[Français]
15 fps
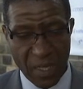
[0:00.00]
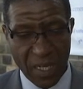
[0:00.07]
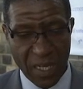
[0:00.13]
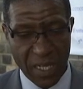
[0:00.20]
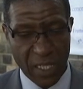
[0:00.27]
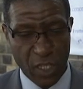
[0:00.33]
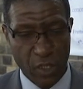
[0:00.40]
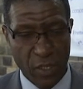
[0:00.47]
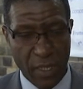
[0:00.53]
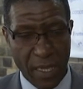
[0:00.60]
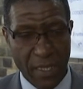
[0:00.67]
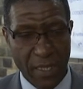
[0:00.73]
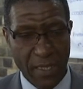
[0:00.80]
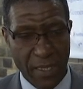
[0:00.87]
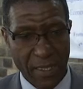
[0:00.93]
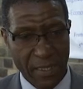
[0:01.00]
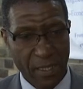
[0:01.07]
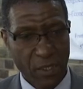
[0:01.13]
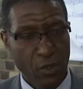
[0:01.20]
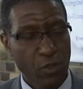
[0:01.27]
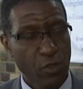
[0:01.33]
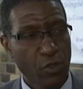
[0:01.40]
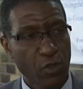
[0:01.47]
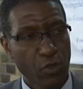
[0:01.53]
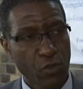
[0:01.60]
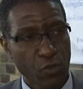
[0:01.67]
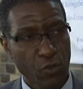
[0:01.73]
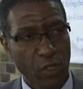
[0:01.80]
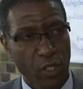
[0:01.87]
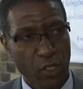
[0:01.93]
régionales, des institutions
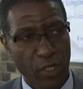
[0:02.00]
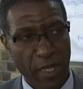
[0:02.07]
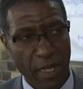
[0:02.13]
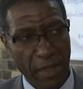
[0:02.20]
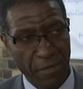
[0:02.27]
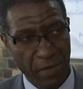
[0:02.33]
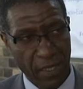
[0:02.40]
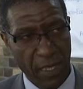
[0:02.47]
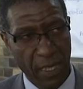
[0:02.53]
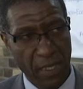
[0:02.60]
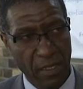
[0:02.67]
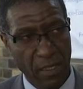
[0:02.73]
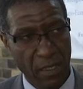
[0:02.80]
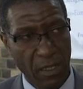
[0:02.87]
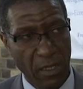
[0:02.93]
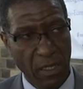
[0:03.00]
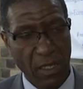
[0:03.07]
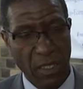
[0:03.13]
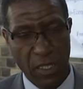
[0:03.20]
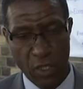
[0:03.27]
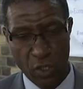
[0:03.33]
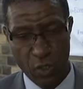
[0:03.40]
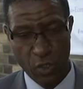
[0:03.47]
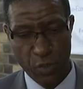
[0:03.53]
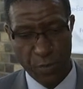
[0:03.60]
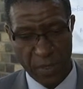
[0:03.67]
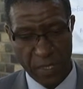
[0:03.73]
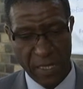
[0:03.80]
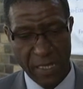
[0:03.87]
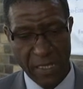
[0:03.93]
sous-régionales africaines qui sont
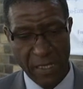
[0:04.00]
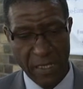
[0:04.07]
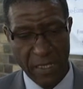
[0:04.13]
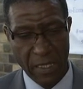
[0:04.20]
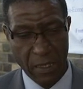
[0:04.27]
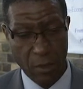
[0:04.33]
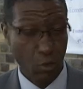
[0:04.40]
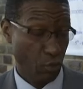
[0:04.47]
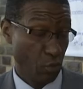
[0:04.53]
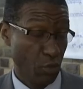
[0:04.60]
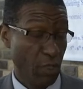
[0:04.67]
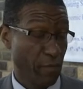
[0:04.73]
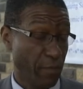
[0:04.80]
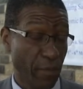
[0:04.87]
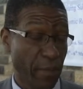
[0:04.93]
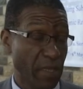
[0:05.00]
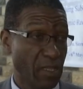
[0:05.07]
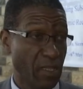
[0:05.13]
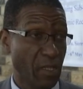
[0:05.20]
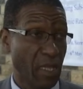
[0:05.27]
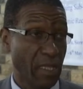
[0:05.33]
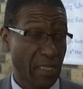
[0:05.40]
spécialisées, donc qui font partie de la